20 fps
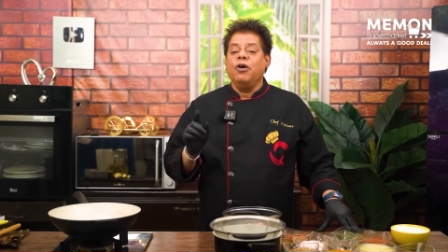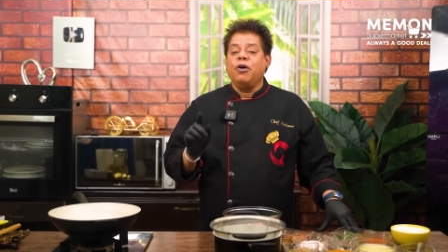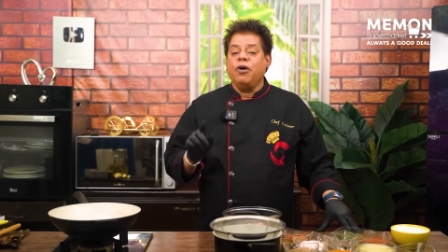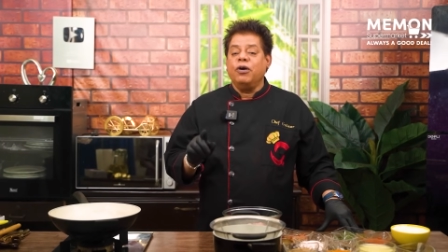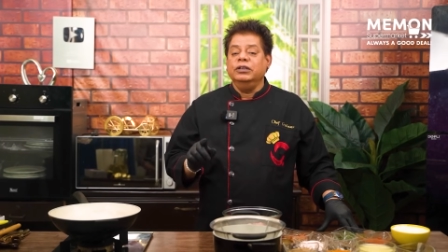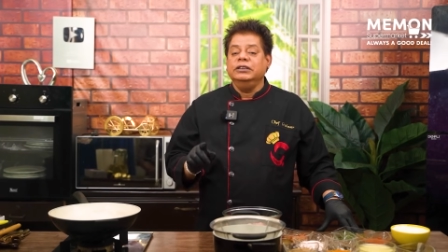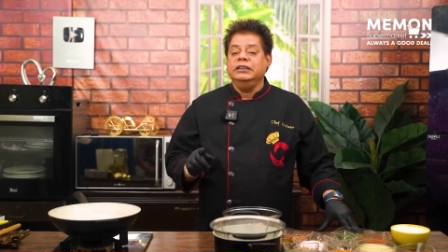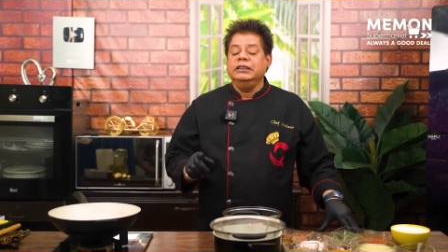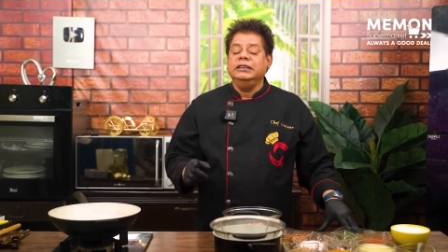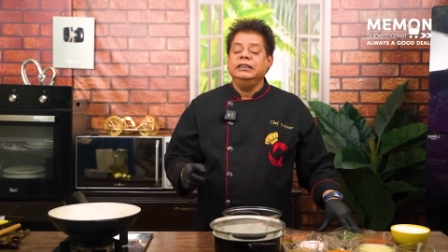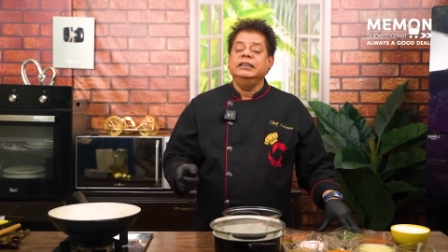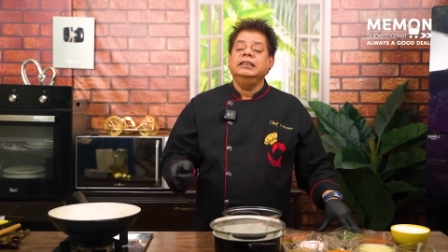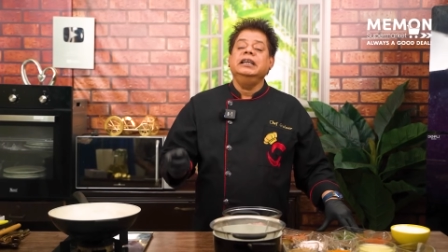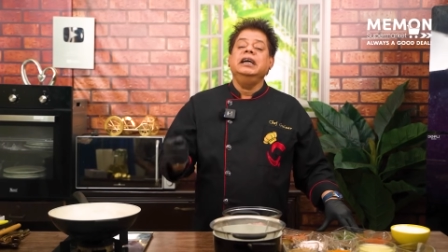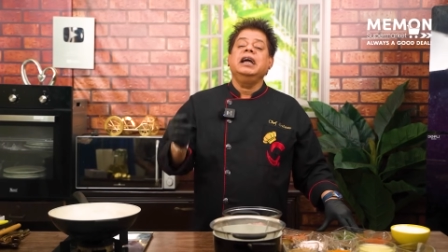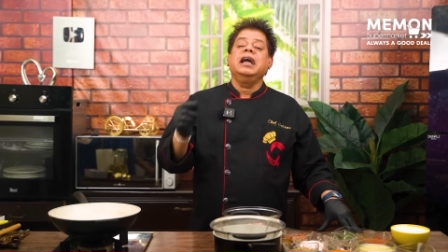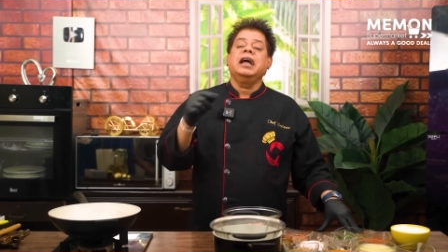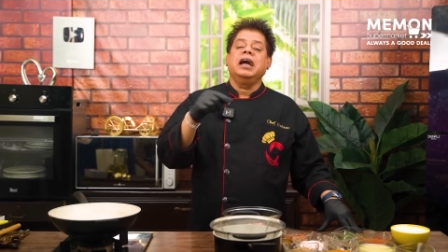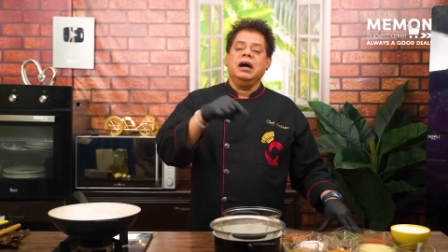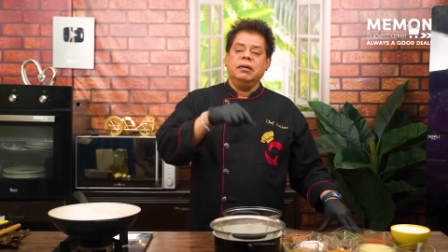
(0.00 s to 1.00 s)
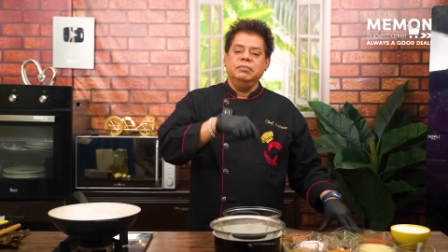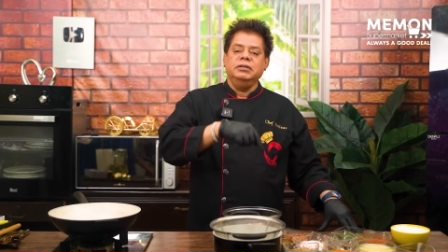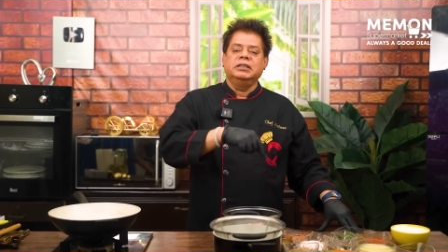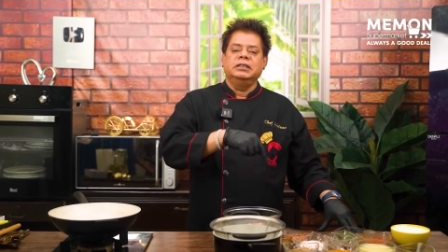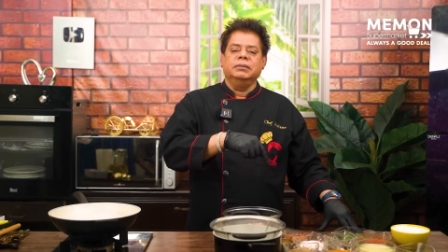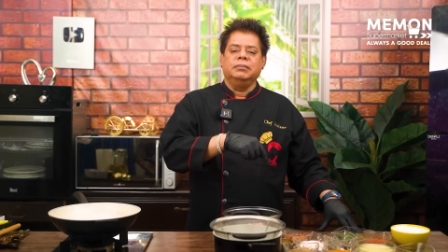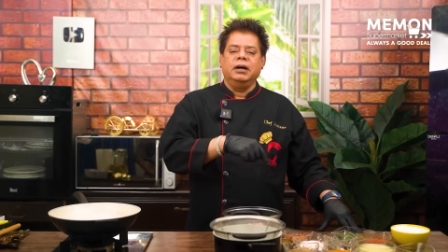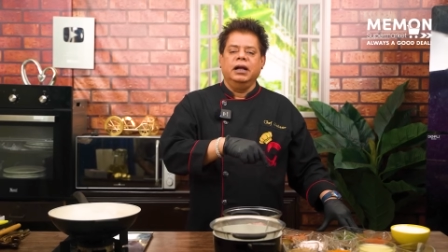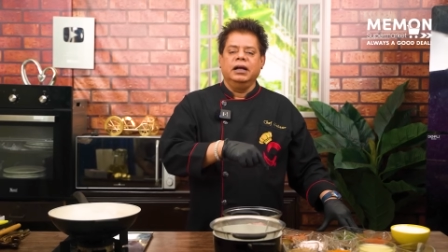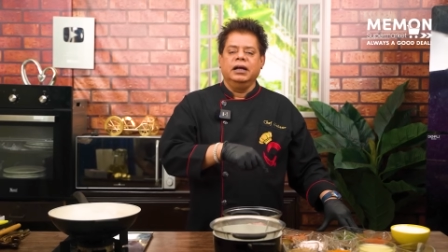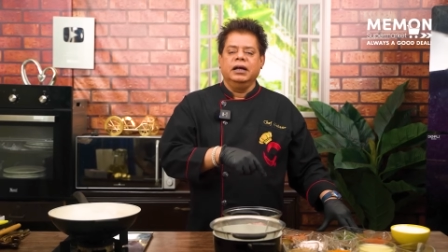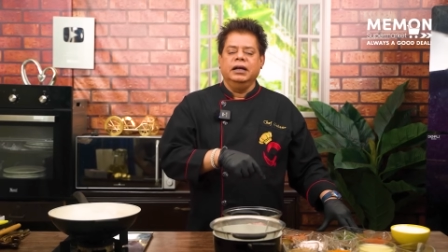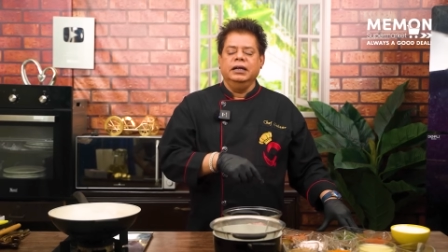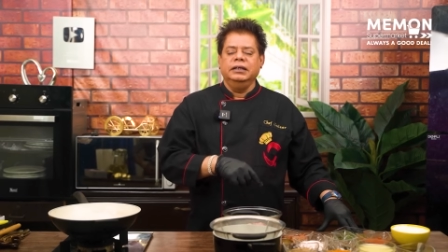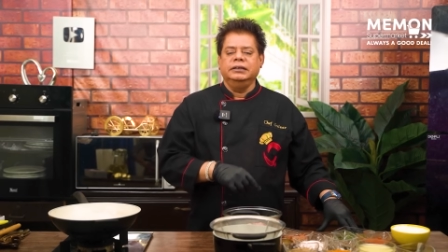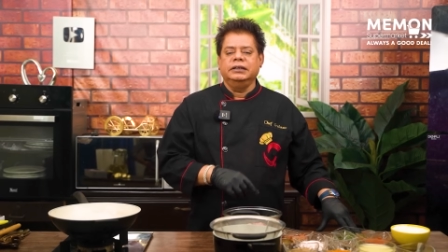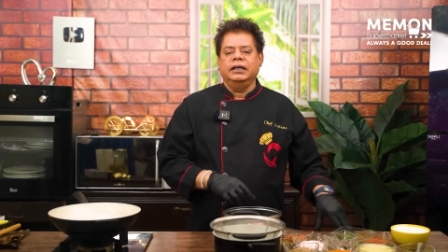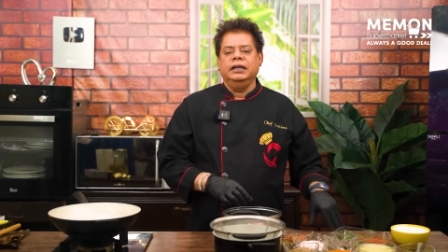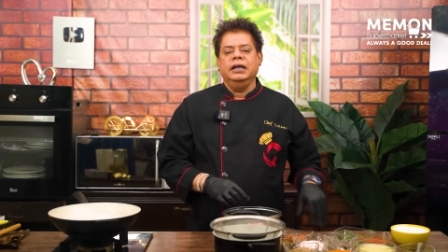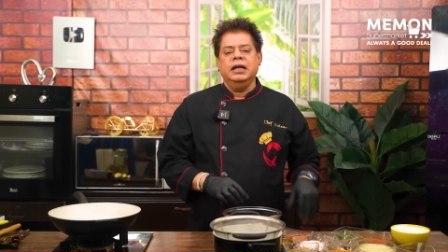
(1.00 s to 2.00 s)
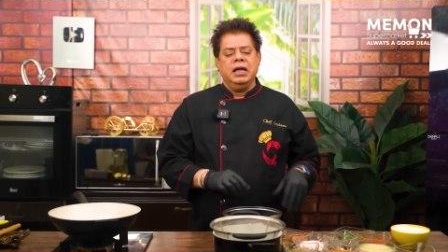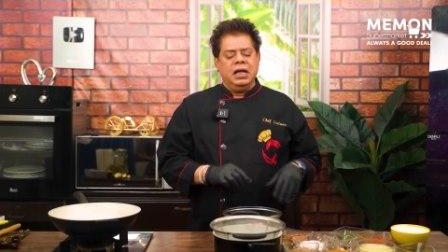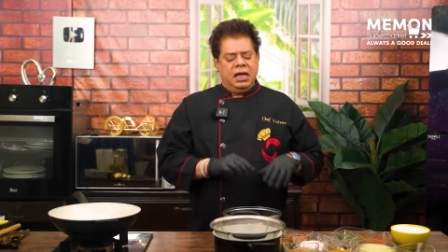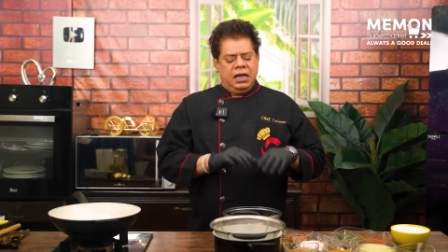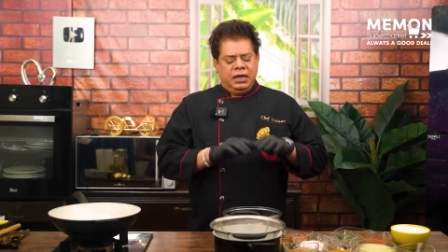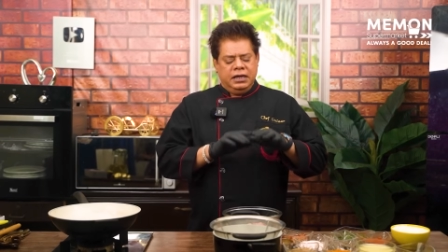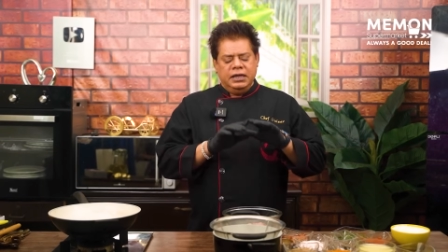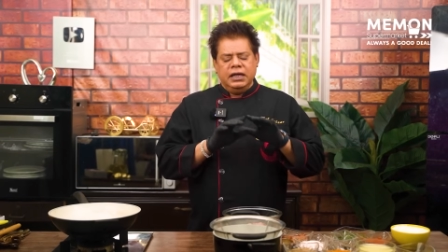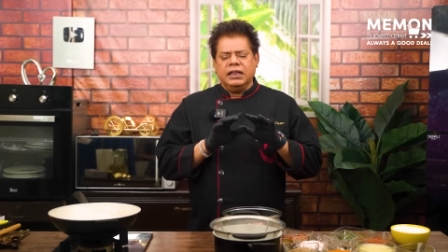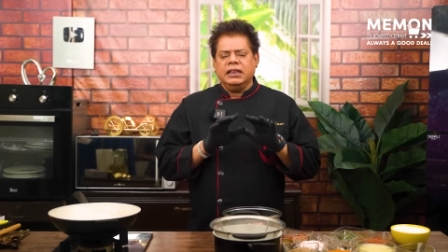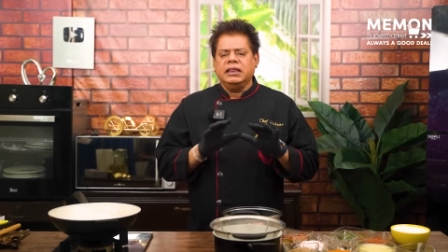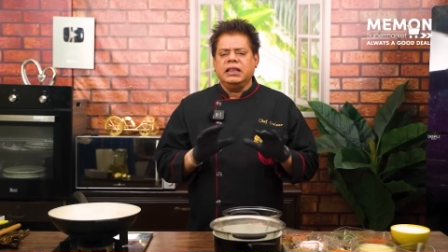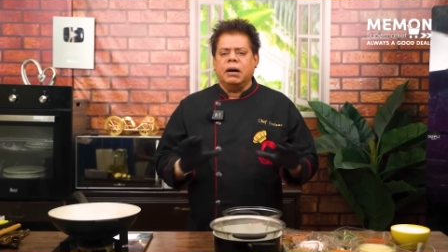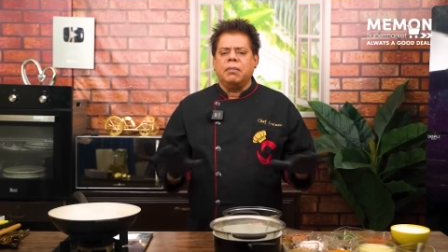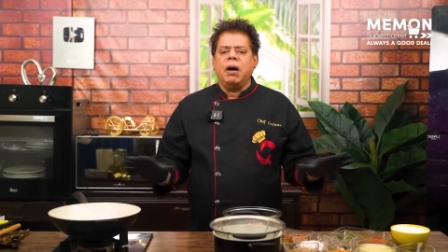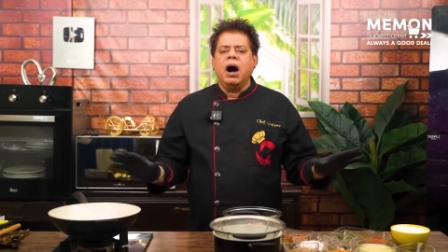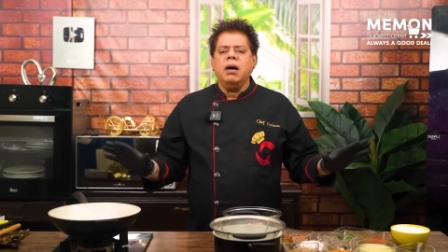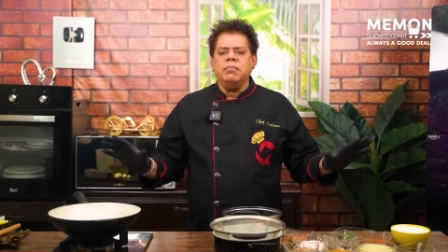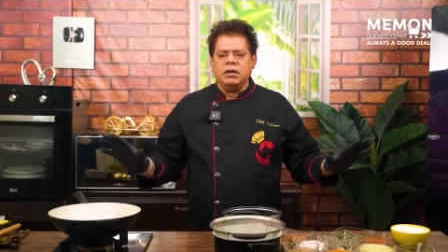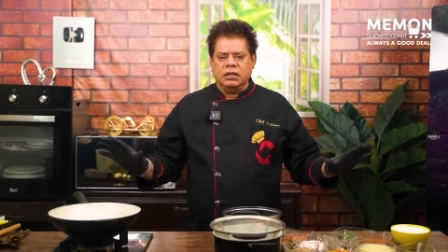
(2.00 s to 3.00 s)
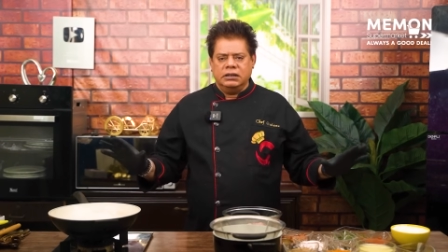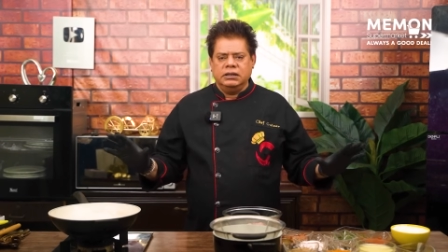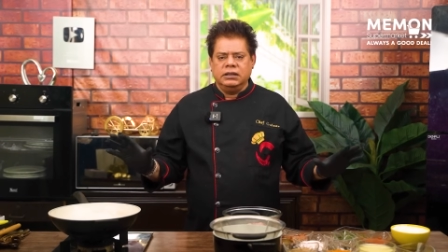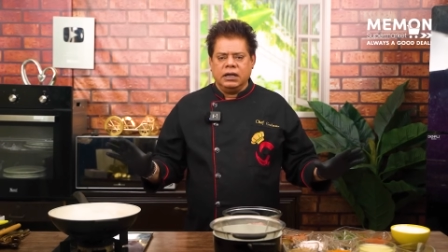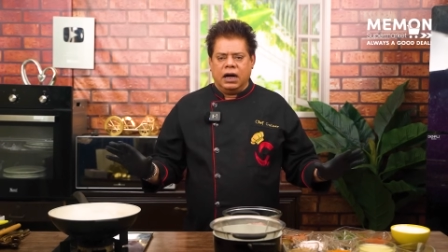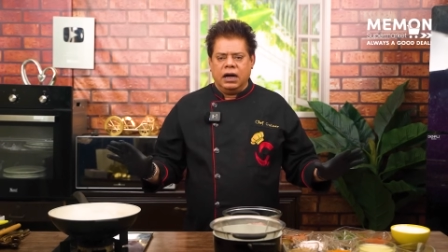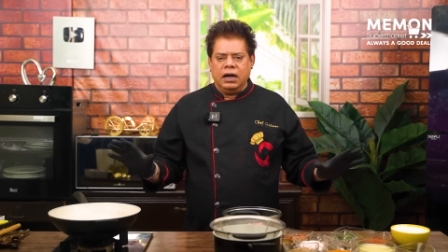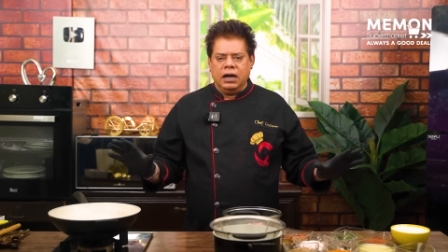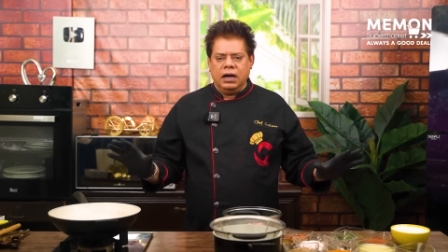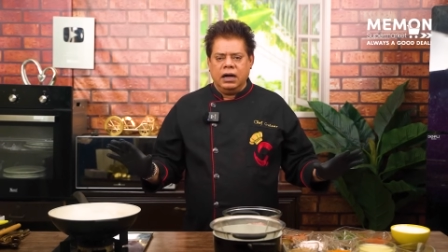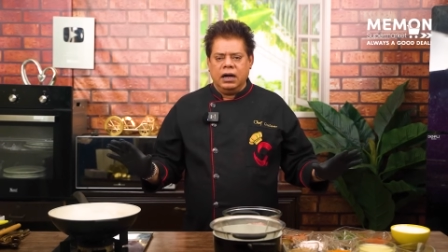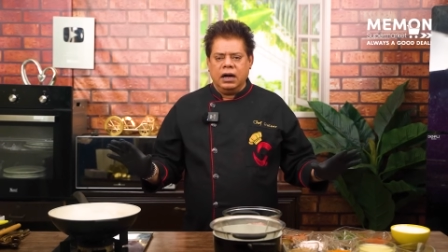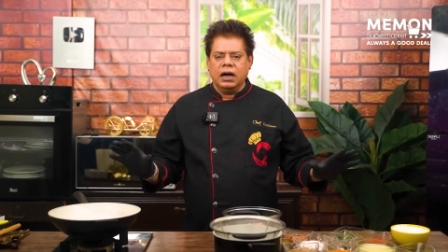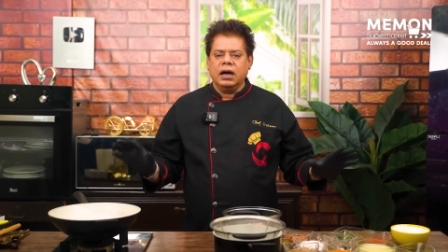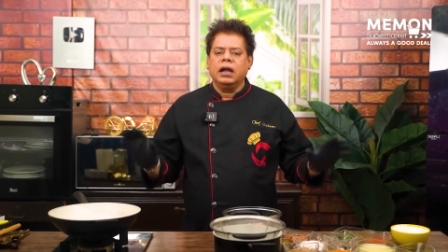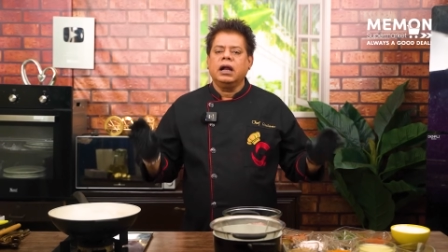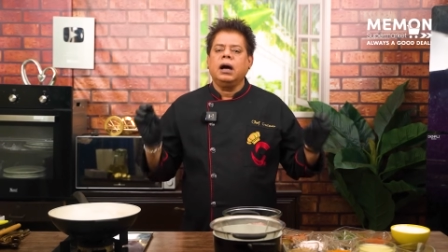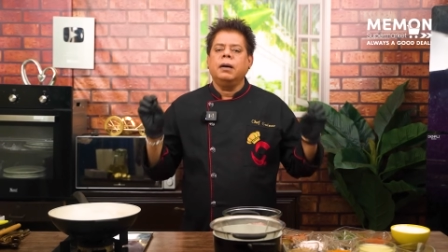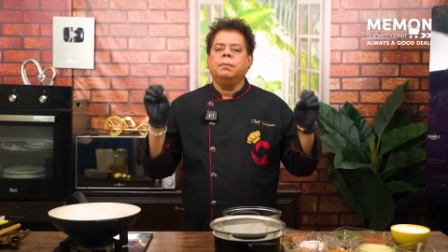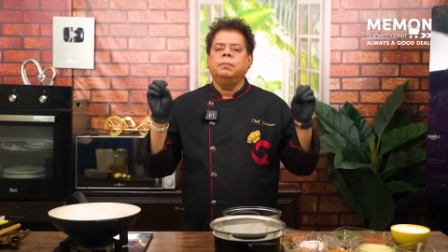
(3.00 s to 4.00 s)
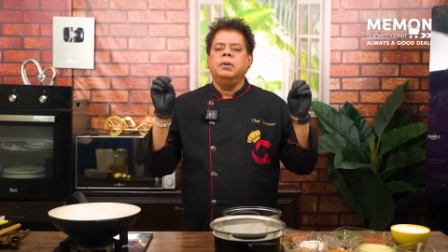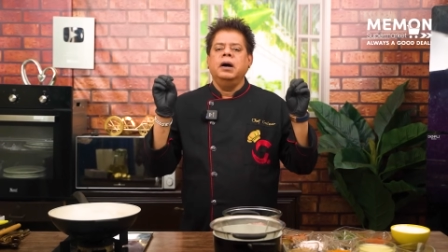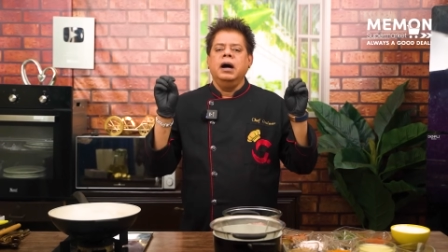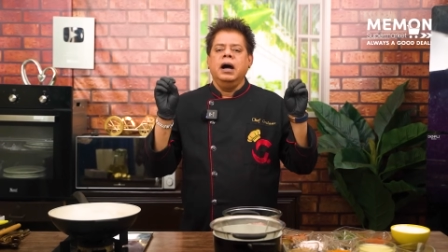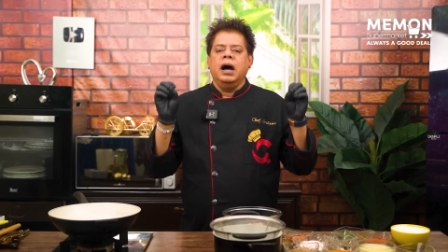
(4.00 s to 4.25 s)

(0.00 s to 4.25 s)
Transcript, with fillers: कौन सी चीज़ें कब इस्तेमाल करनी चाहिए ये तमाम अज्जा अगर आप